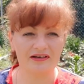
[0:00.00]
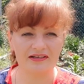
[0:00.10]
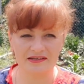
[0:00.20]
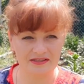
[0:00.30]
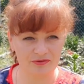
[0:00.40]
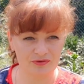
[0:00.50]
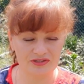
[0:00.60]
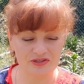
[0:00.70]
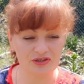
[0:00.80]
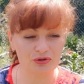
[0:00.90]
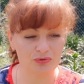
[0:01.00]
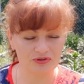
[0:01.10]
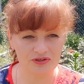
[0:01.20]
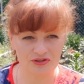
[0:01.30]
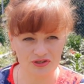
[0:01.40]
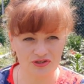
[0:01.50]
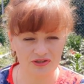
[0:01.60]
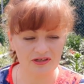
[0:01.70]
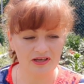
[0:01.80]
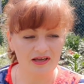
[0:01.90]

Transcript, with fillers: хозяйство у нас никто не держит.